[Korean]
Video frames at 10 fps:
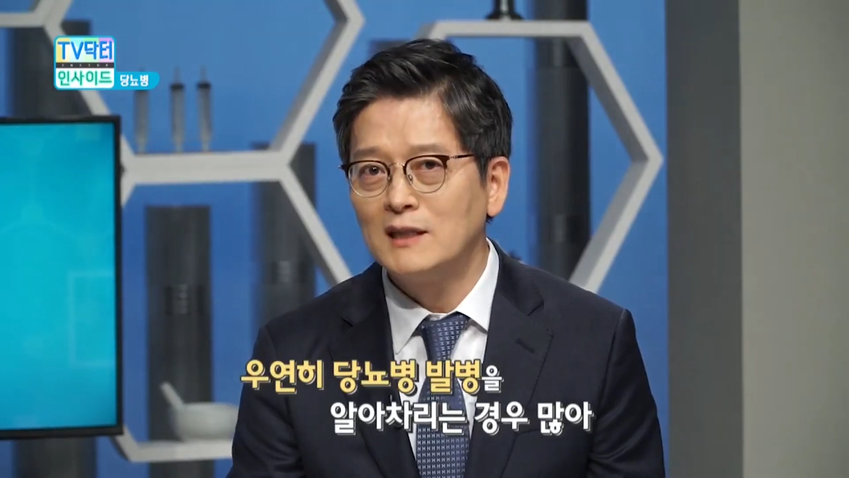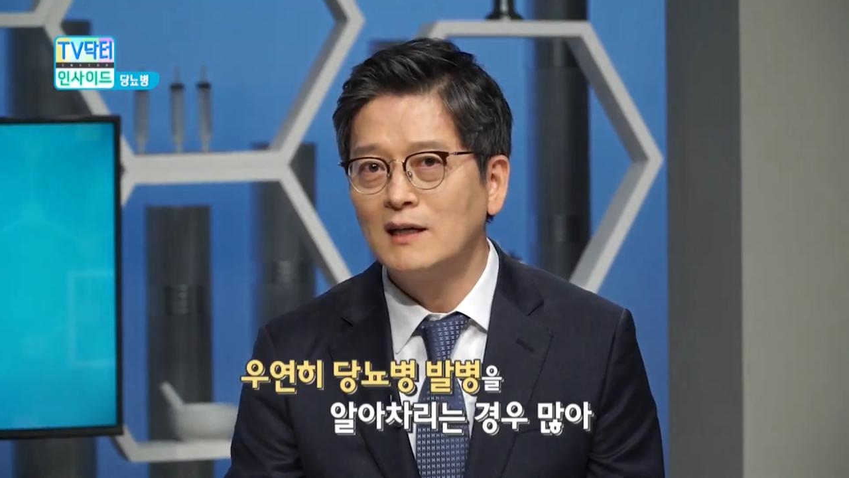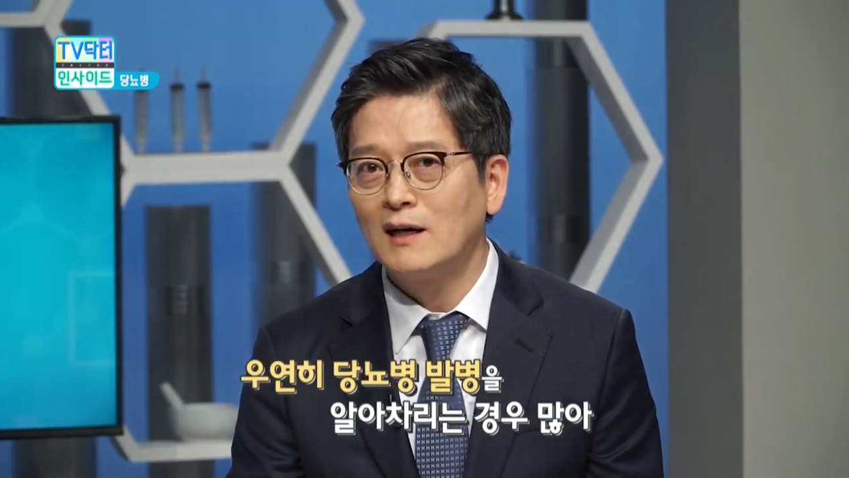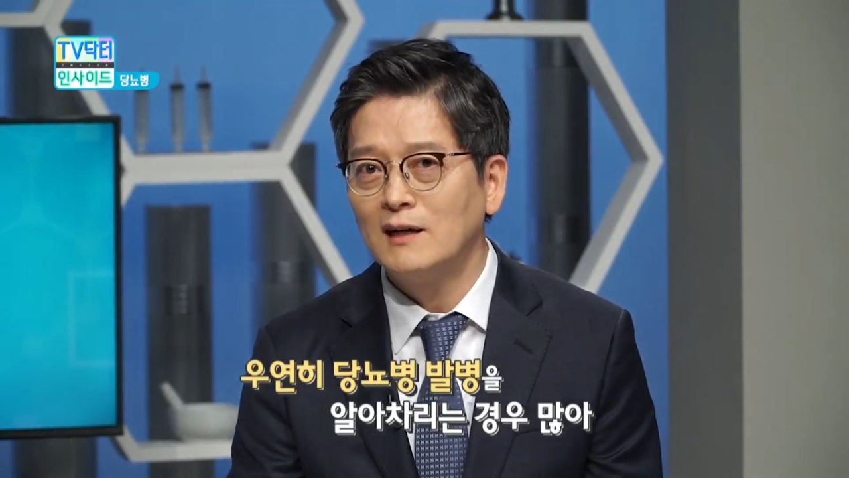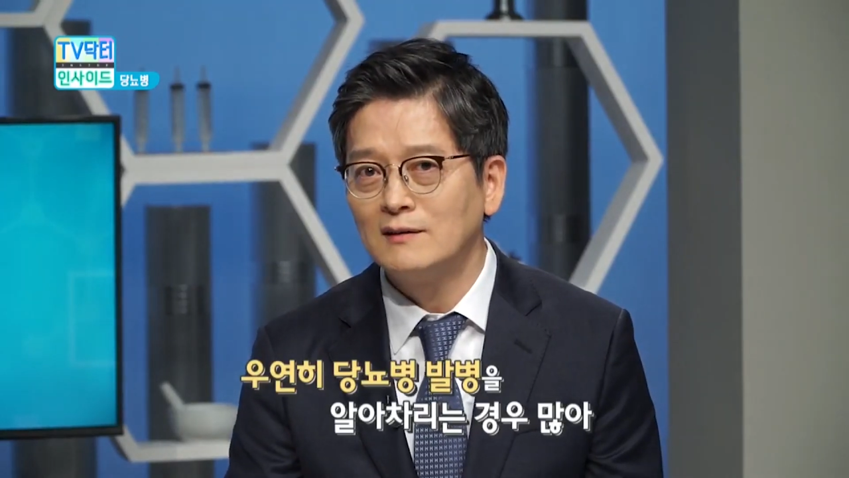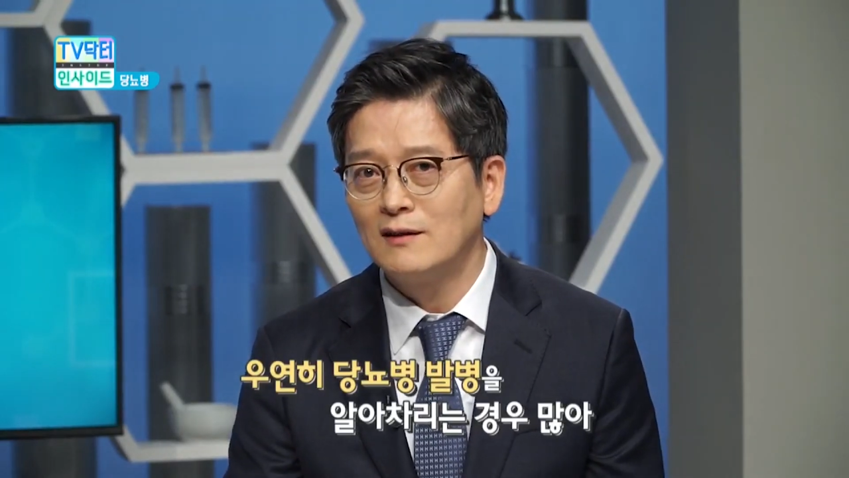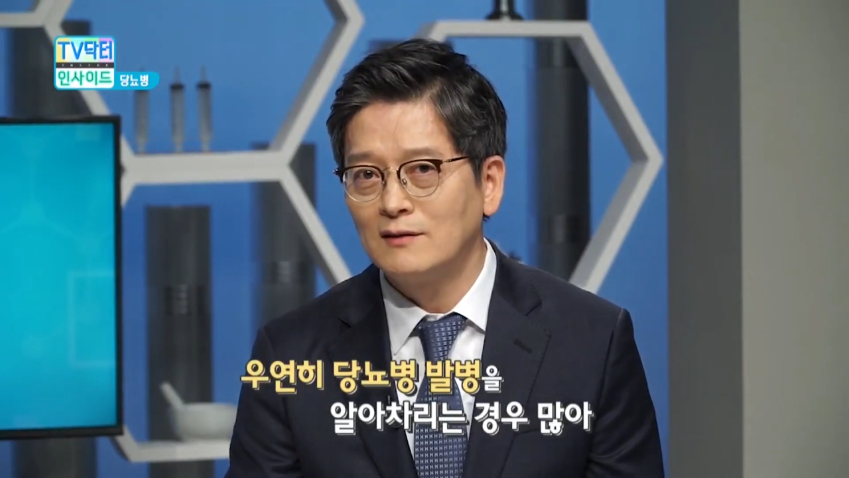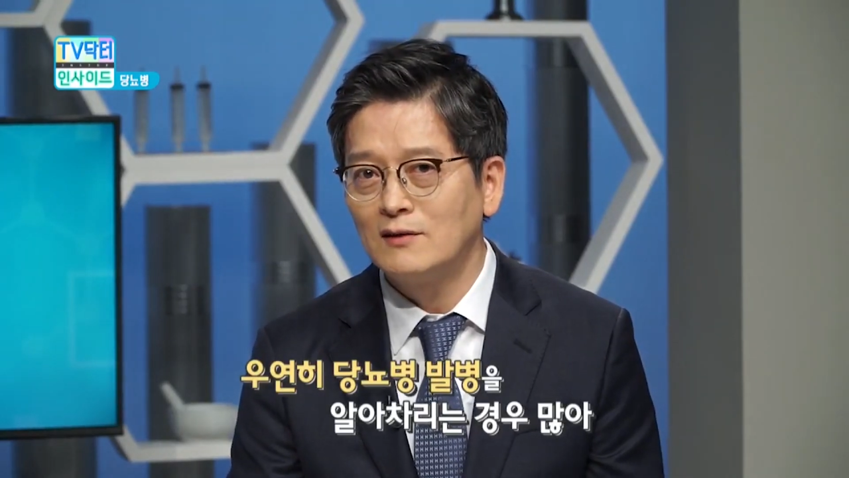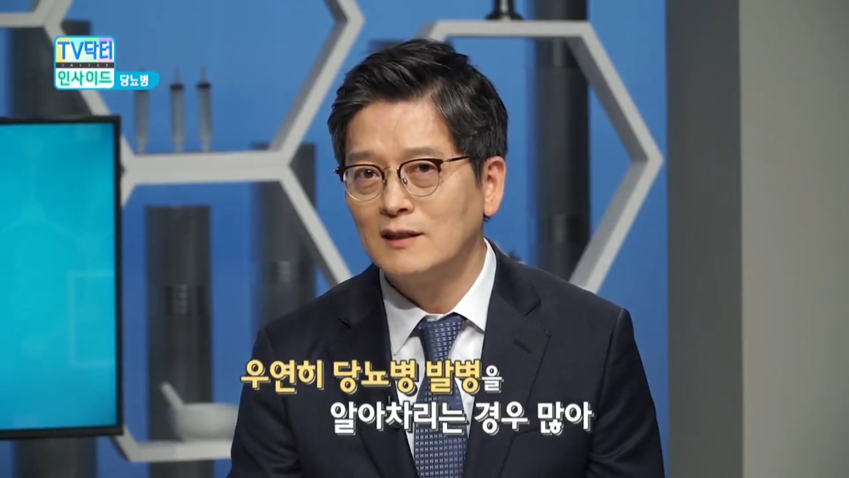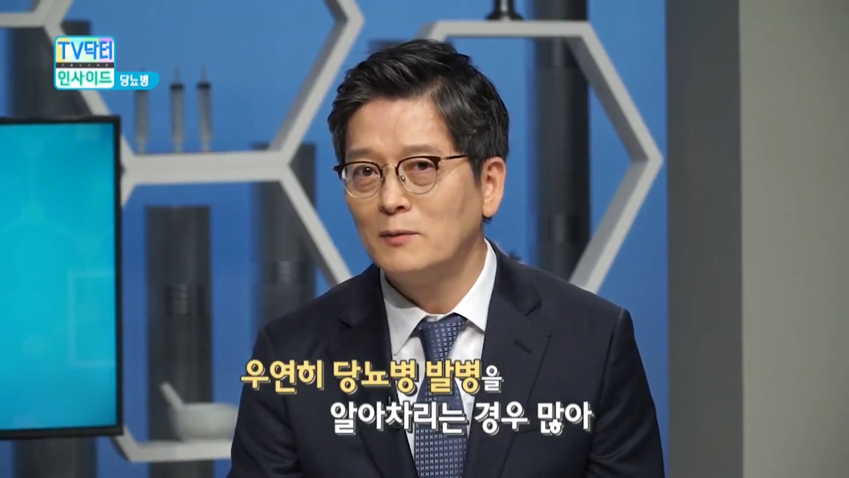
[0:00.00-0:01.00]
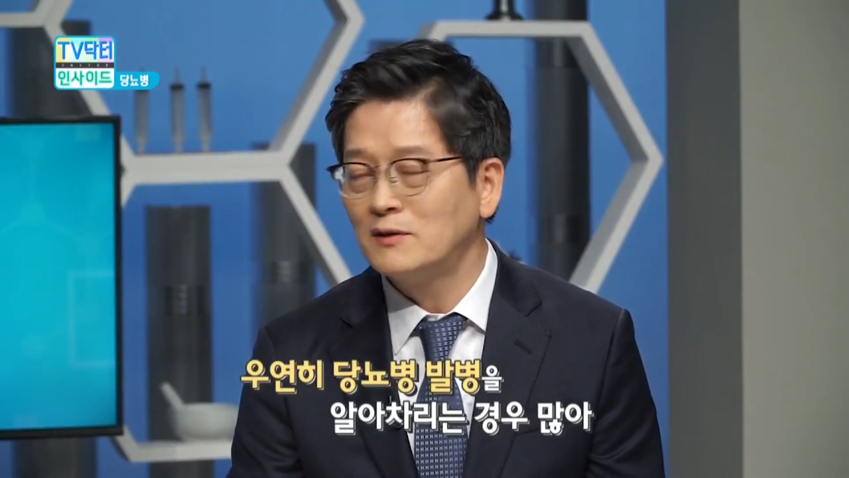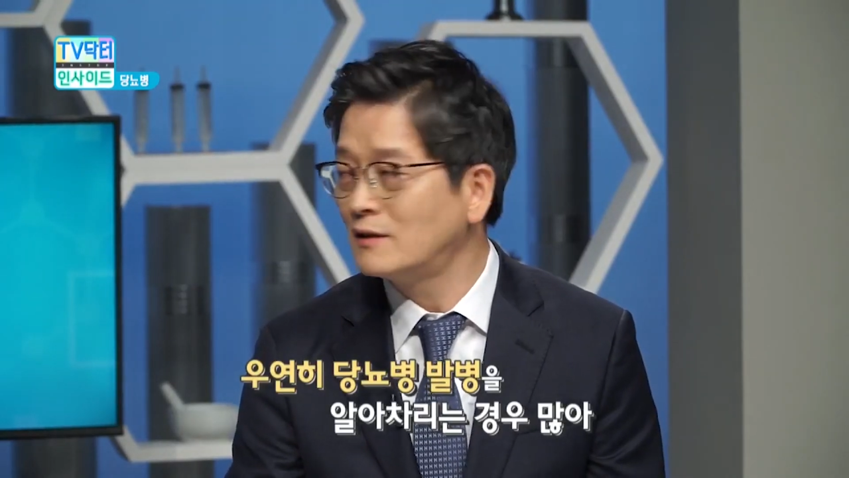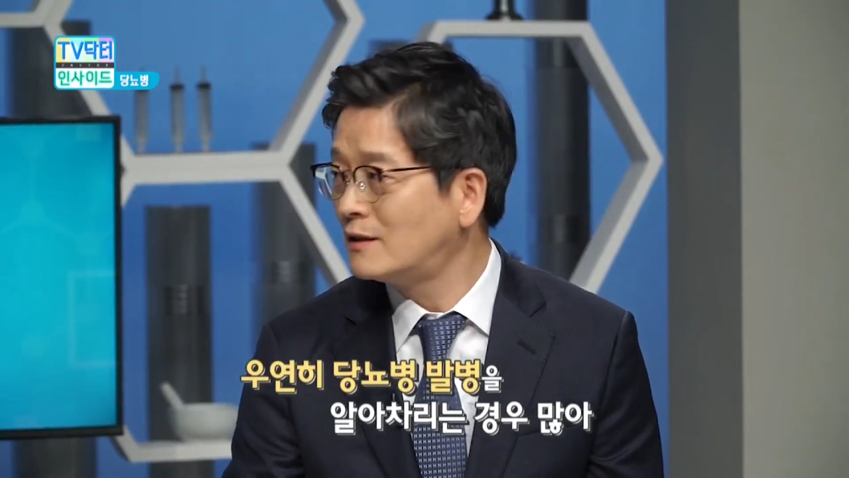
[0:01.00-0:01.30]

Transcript: 환자가 있어서 집에서